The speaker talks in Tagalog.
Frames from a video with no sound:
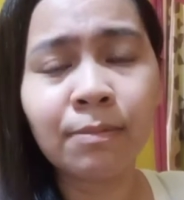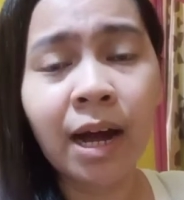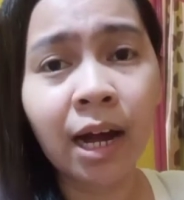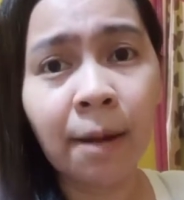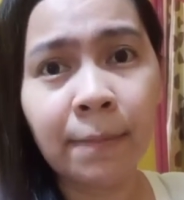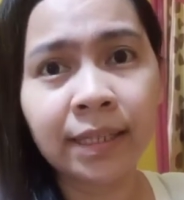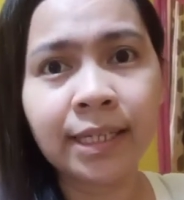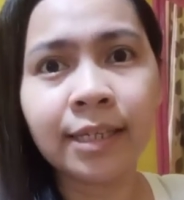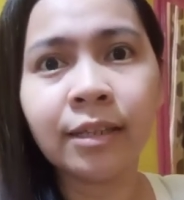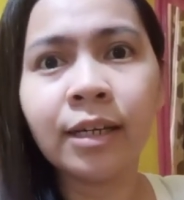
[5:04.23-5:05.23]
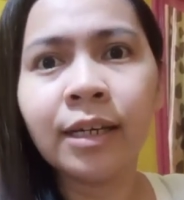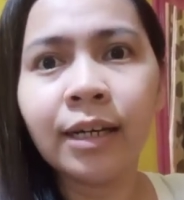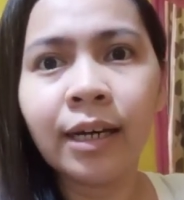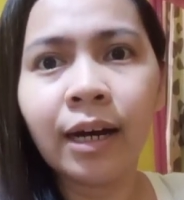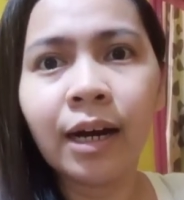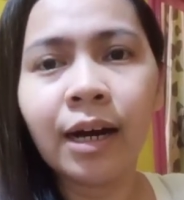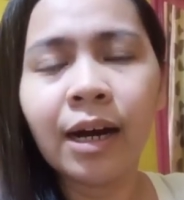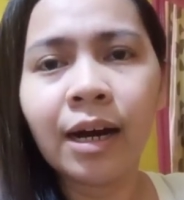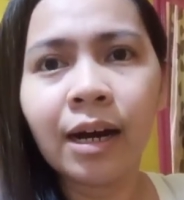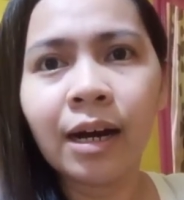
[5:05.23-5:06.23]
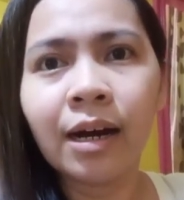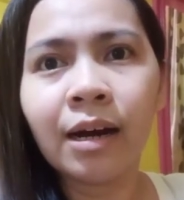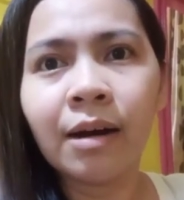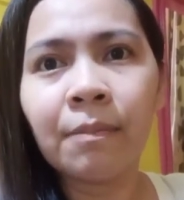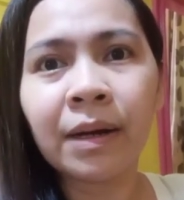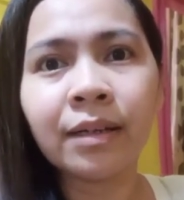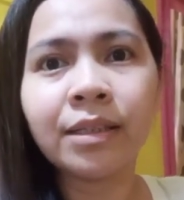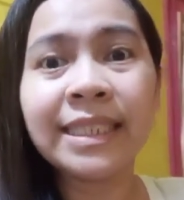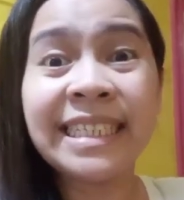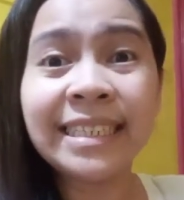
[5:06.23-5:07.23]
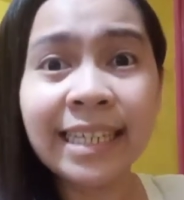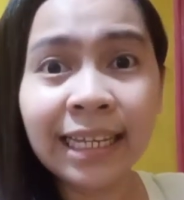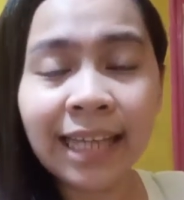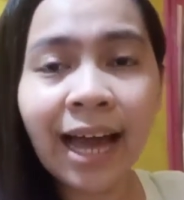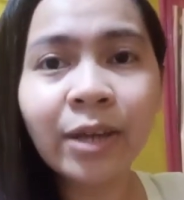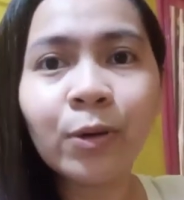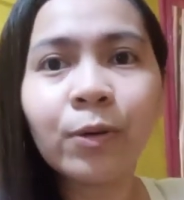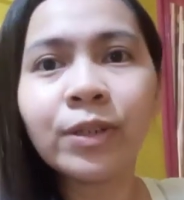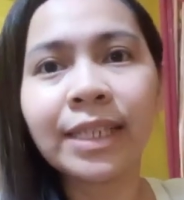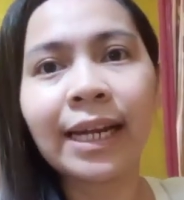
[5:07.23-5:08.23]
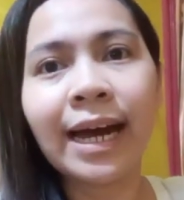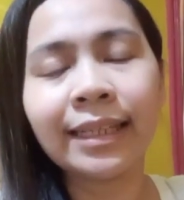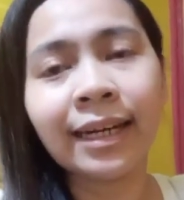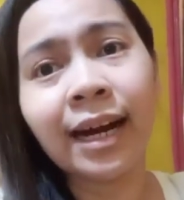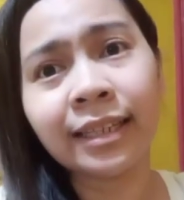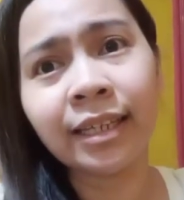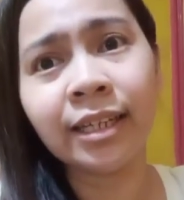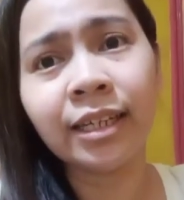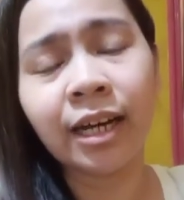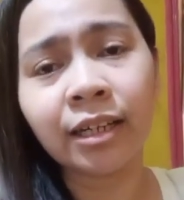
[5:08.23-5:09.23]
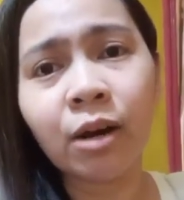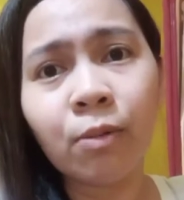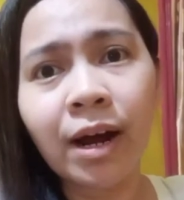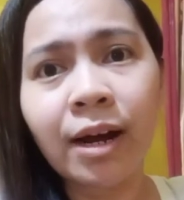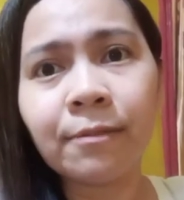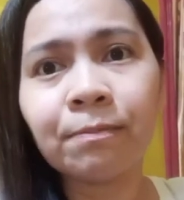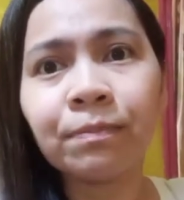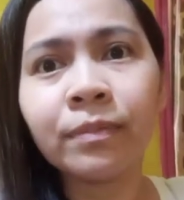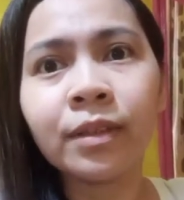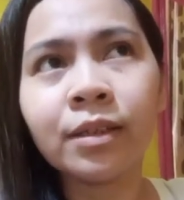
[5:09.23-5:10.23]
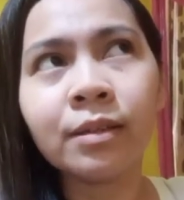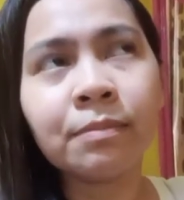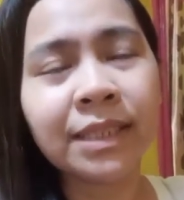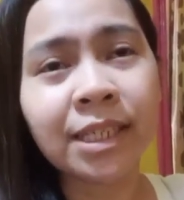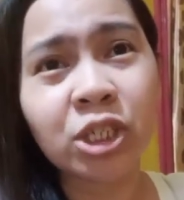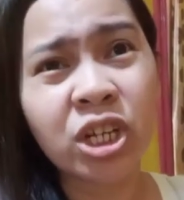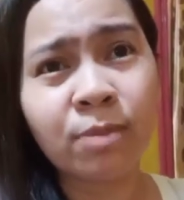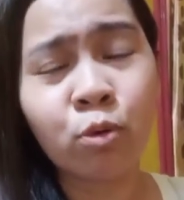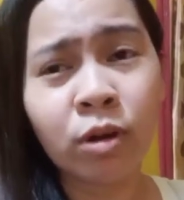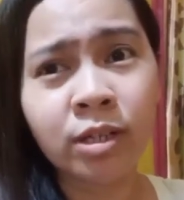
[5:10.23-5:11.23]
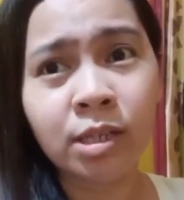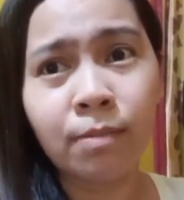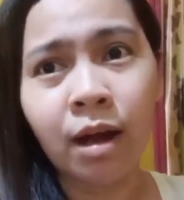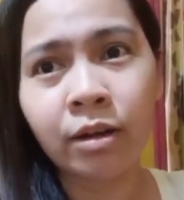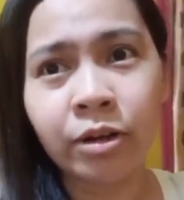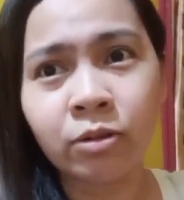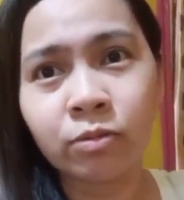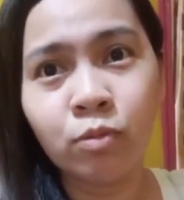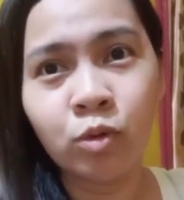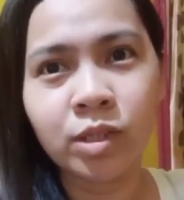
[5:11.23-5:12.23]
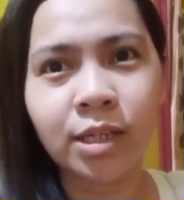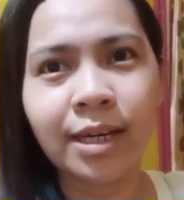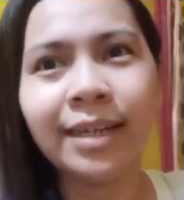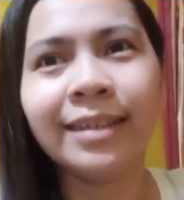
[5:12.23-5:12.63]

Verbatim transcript: mga kapatid, uh, magsisi na tayo sa lahat ng ating ginagawa. Pasensya na po kayo sa background music.